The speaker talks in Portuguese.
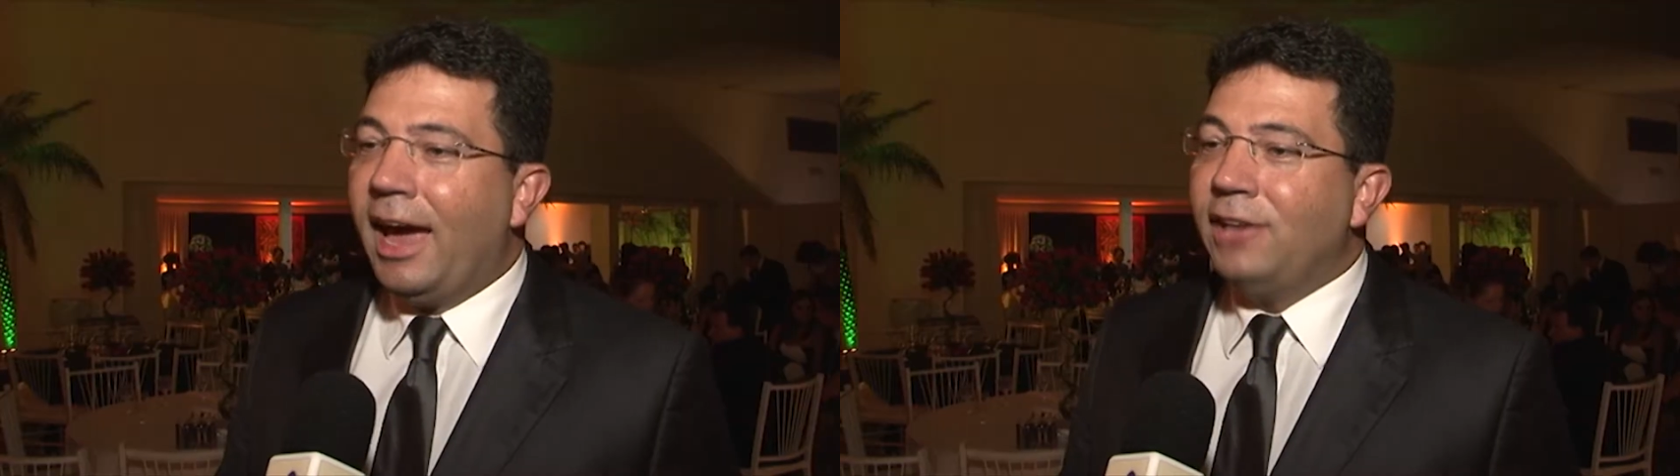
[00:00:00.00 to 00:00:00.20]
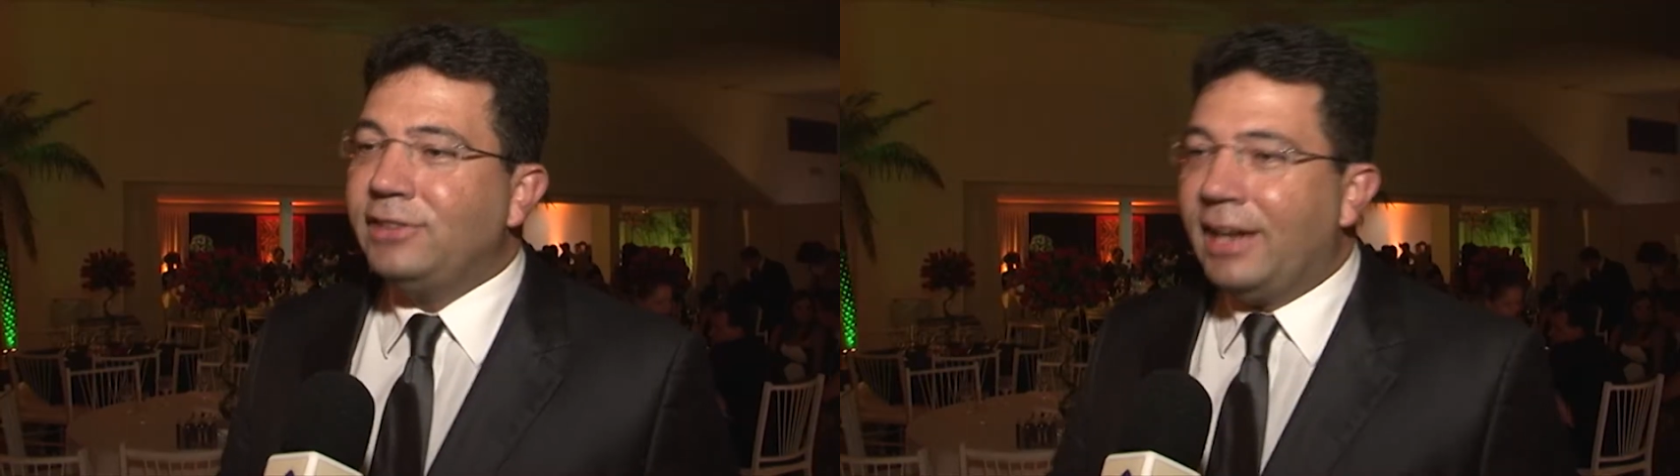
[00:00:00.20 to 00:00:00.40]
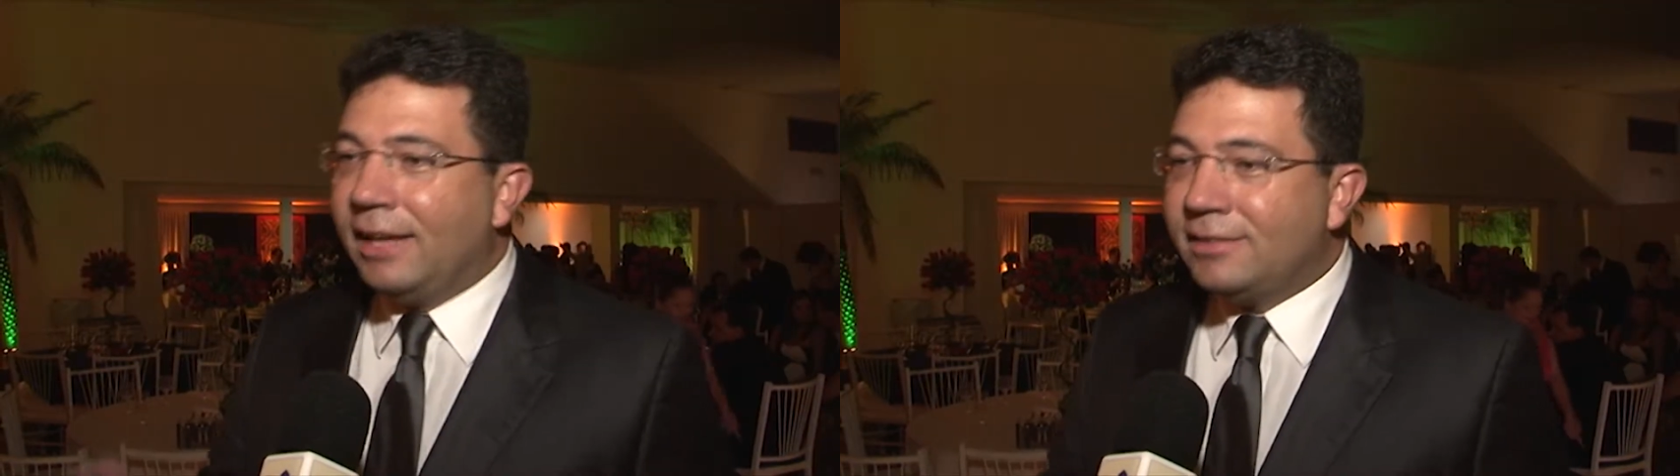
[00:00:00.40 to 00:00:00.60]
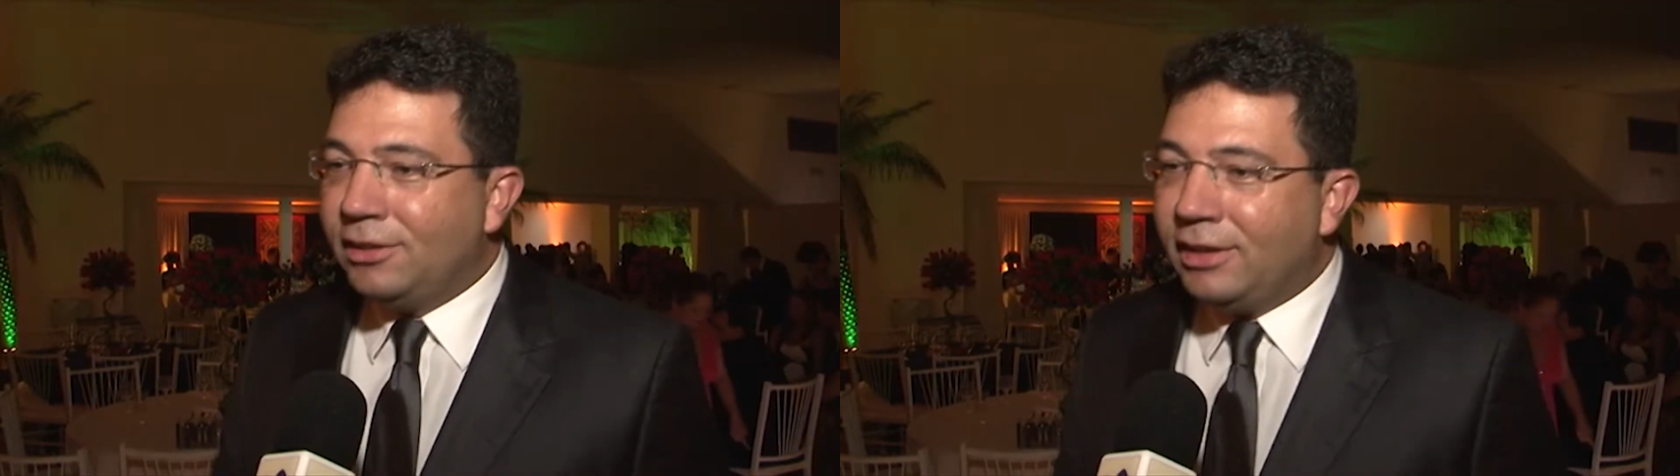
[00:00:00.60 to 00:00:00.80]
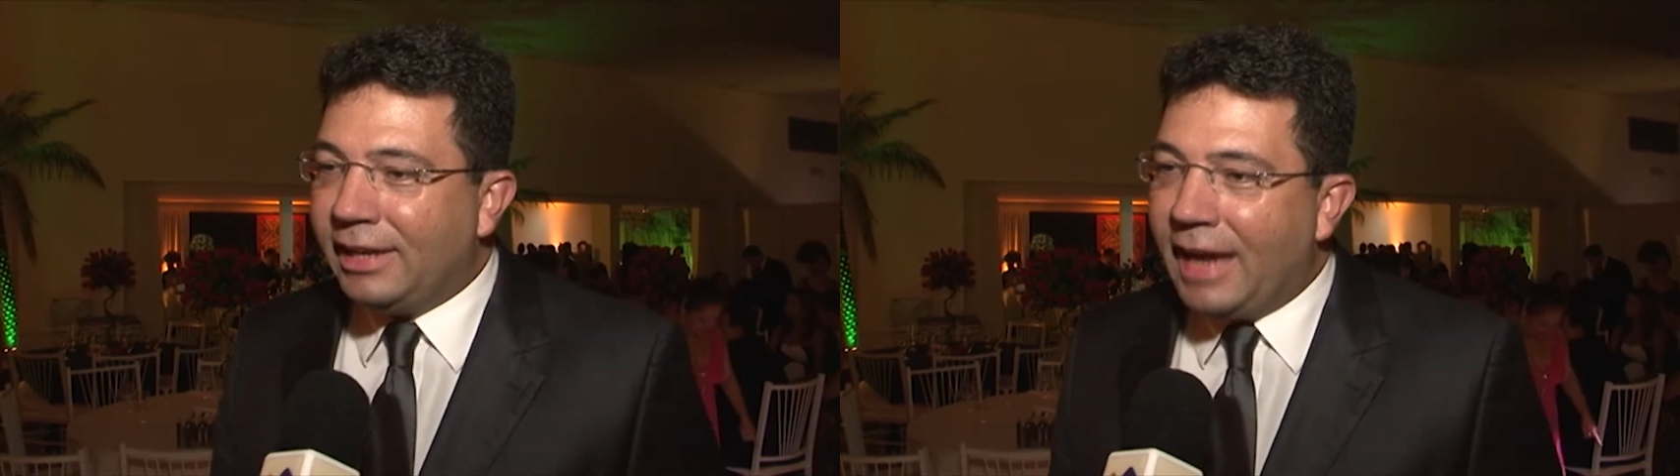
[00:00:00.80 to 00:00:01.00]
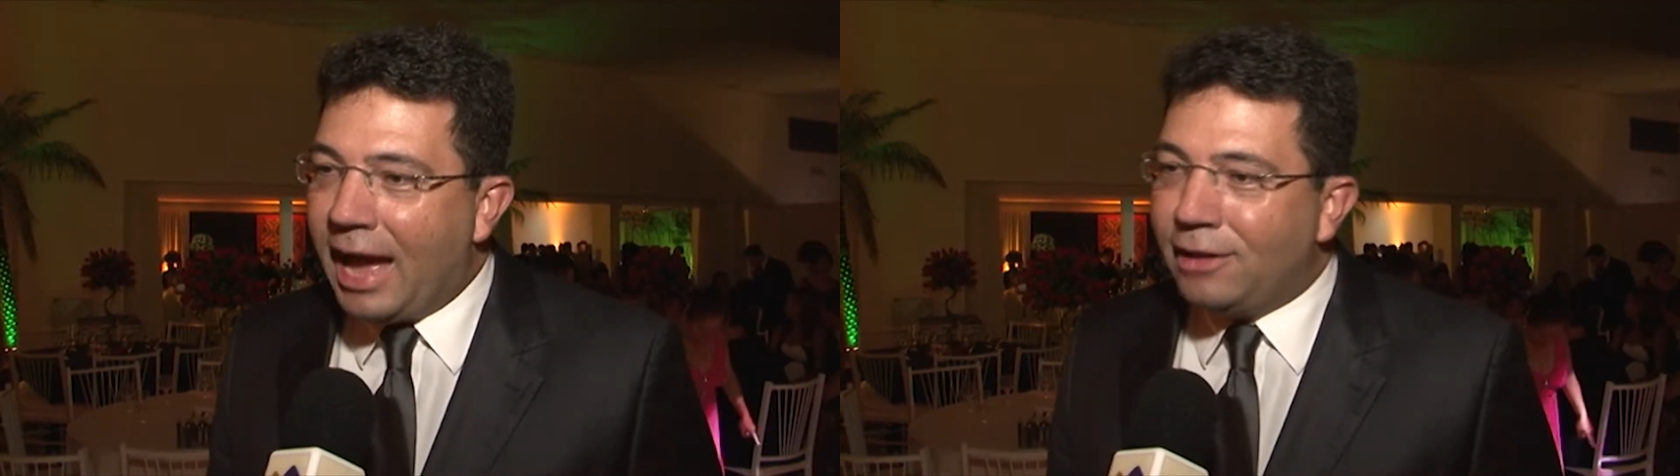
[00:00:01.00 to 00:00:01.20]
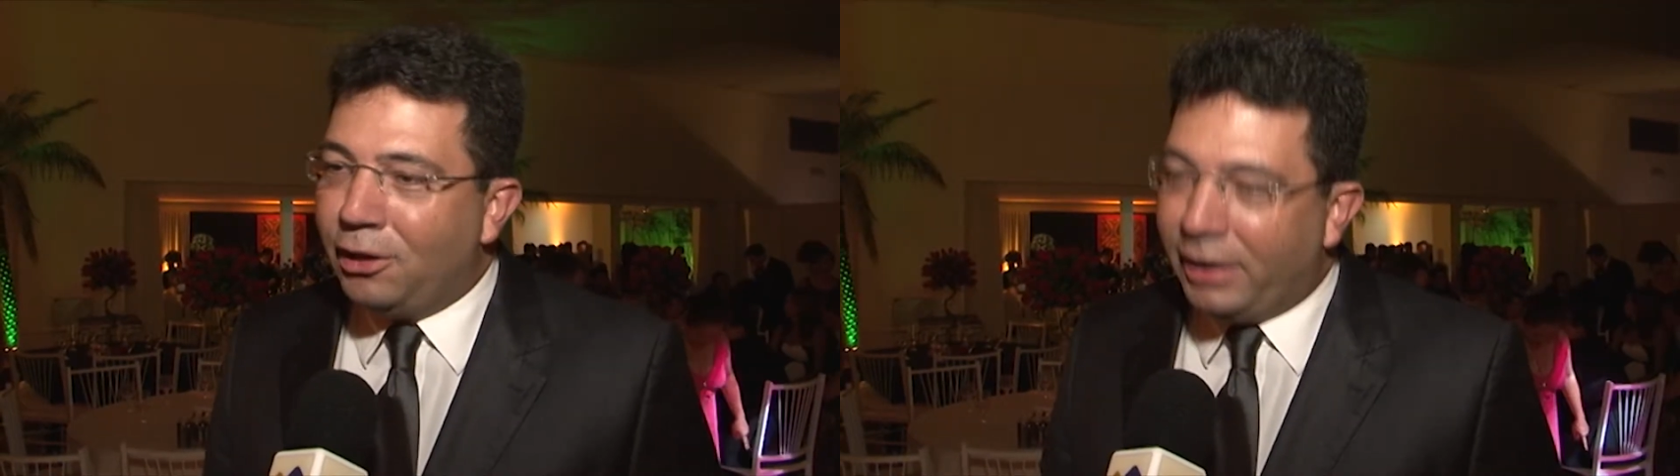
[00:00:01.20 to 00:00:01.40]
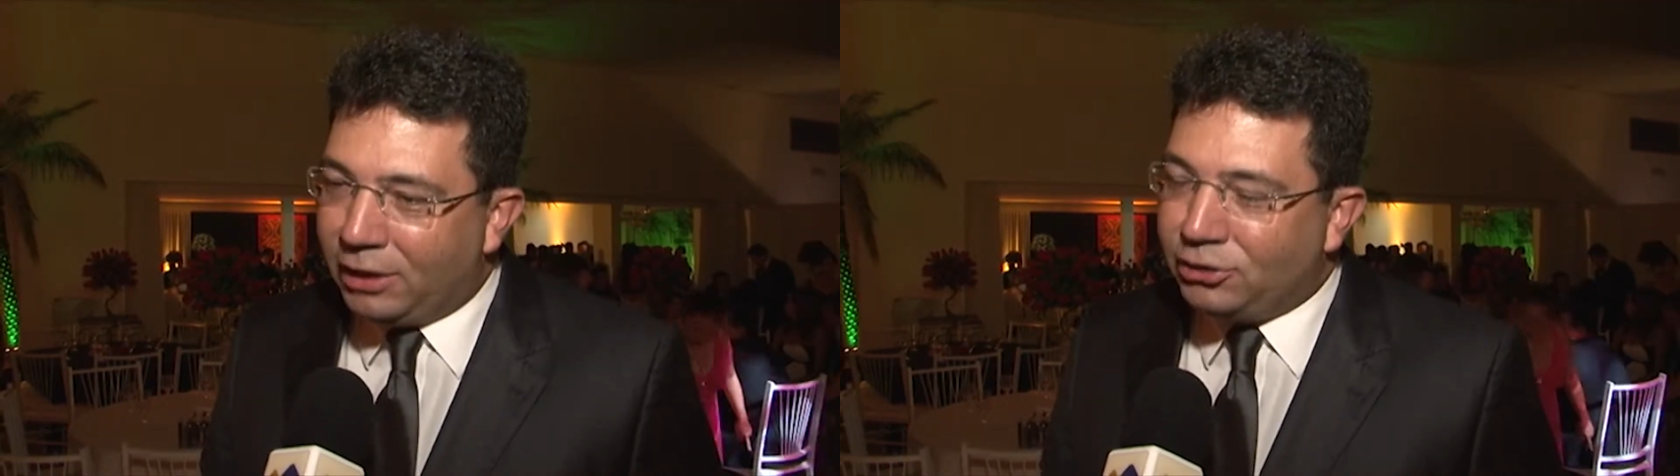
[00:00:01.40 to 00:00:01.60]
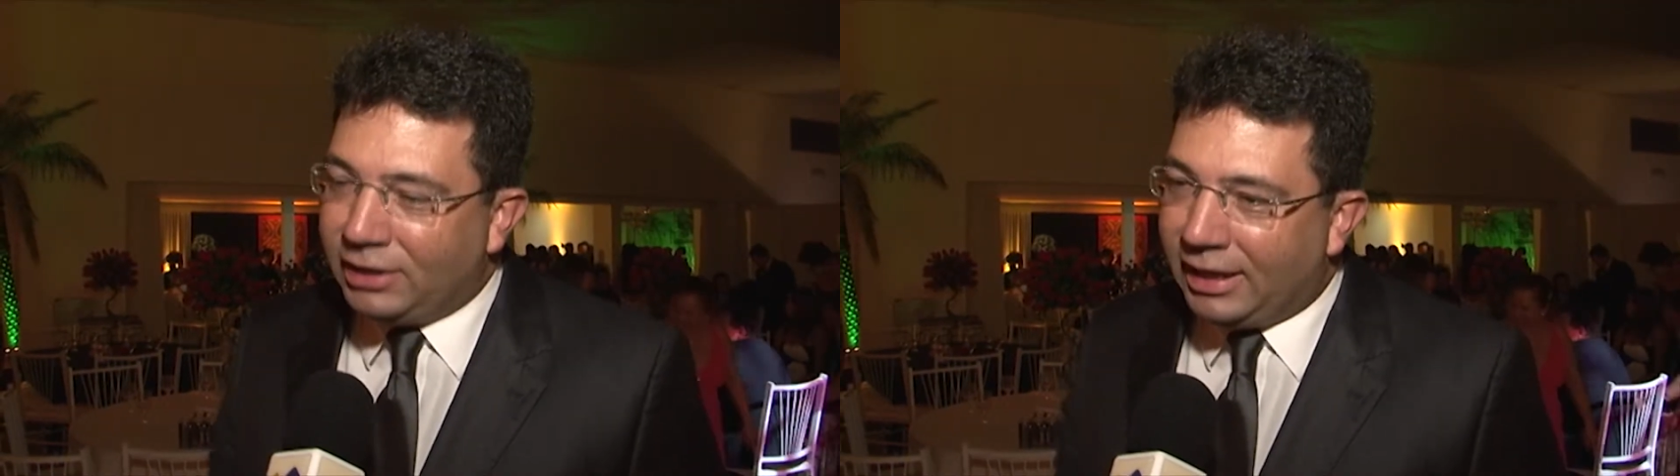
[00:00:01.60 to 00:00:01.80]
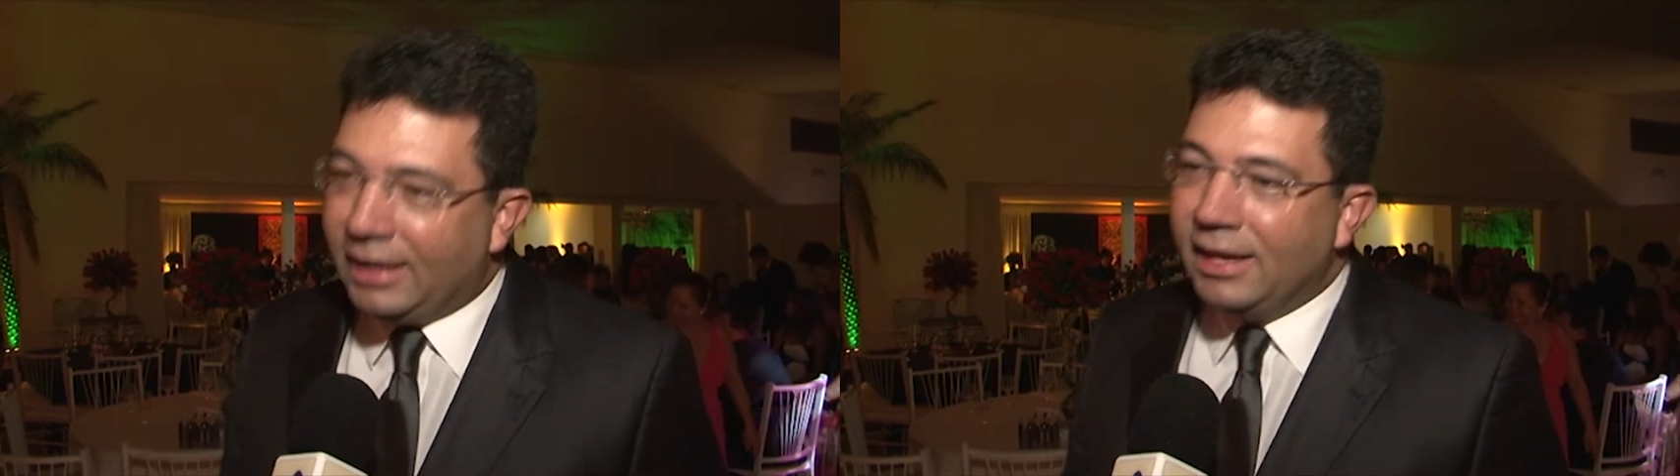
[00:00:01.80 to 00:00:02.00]
a gente é nascido e criado, eu e
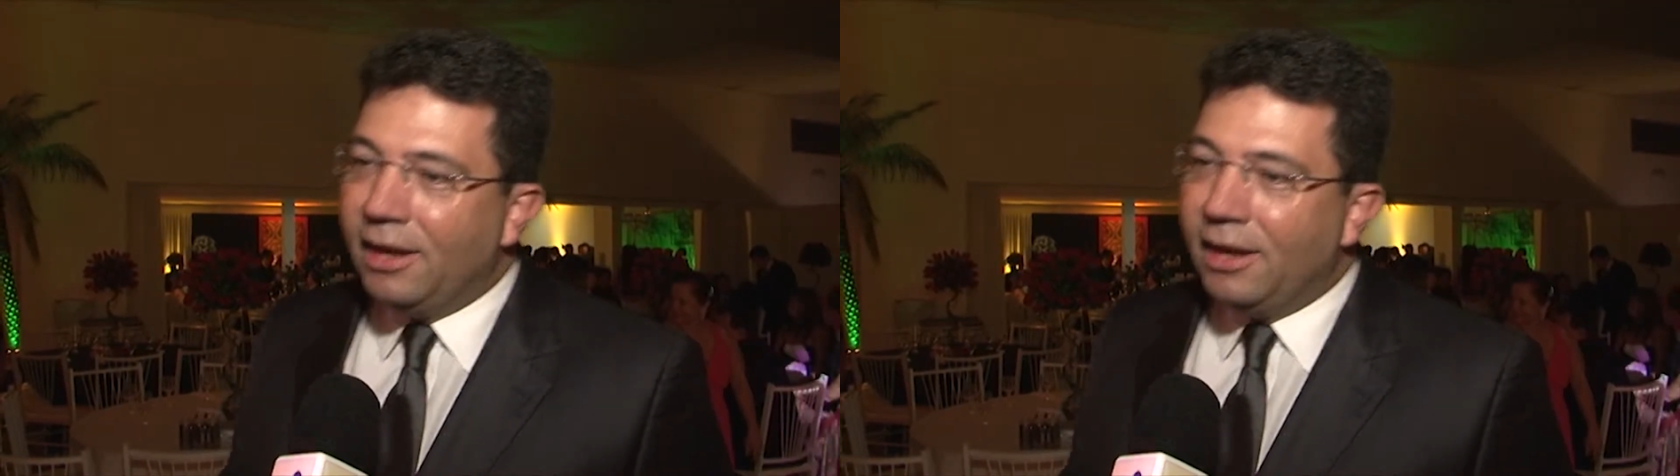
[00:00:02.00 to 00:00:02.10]
Regina,